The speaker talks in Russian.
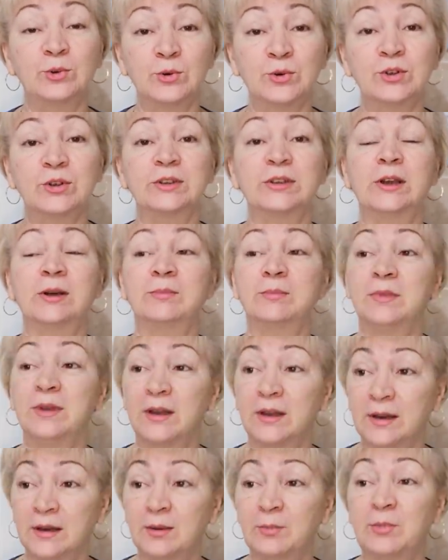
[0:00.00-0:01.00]
Тоже там
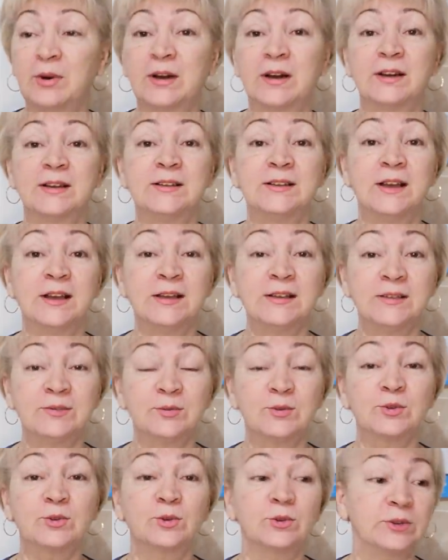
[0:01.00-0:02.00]
по
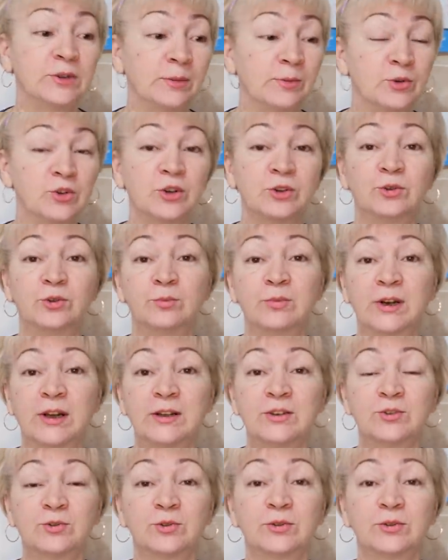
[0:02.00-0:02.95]
хозяйству что-то может убрать,